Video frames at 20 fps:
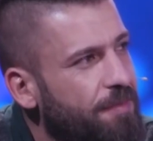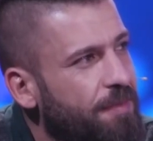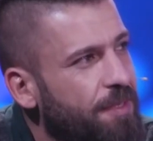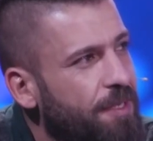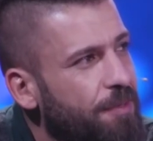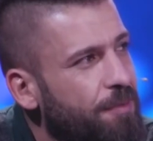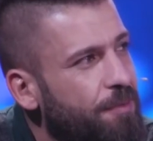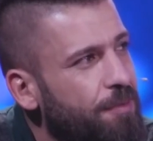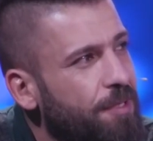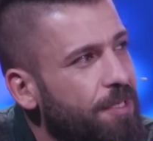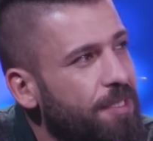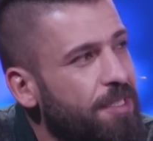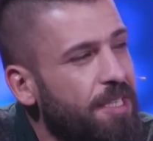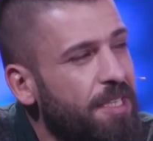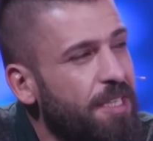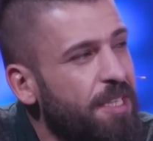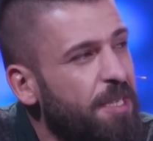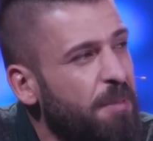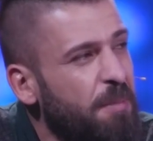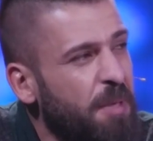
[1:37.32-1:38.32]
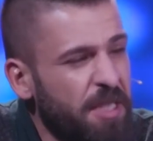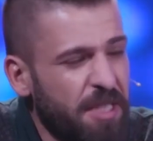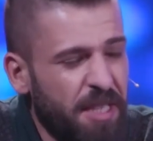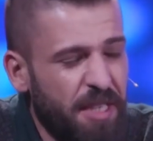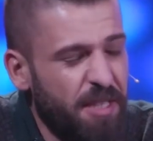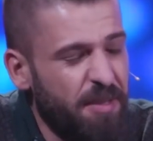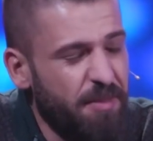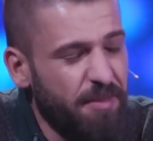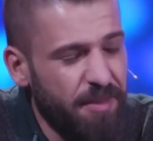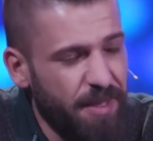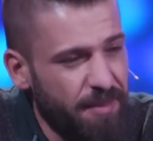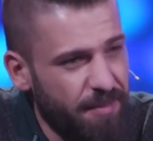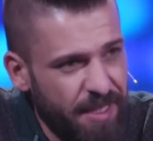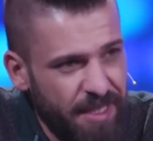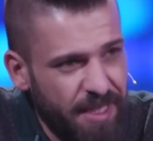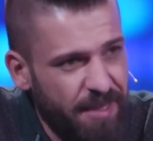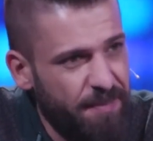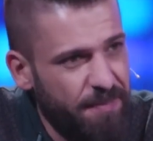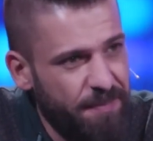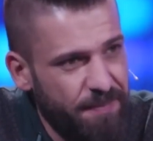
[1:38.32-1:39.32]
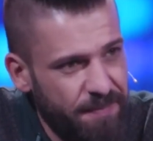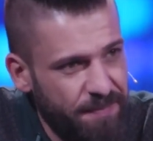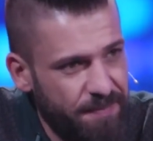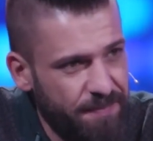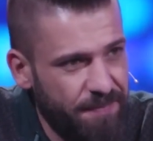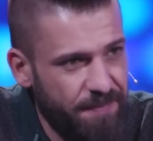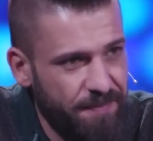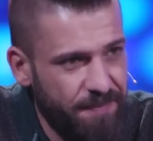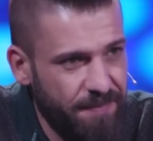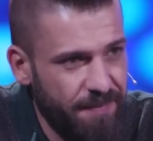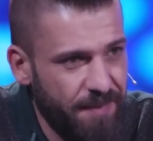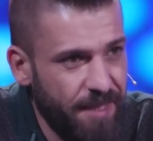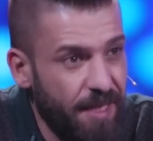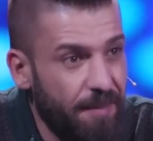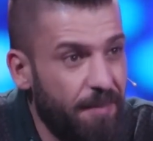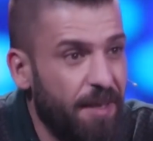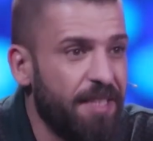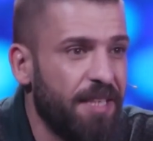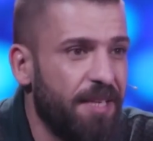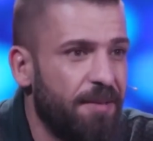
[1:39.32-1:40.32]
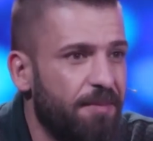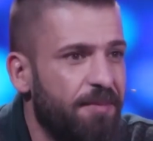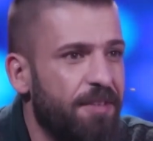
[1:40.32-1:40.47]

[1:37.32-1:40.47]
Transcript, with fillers: فاتورة المطاعم المطعم ها؟ المطعم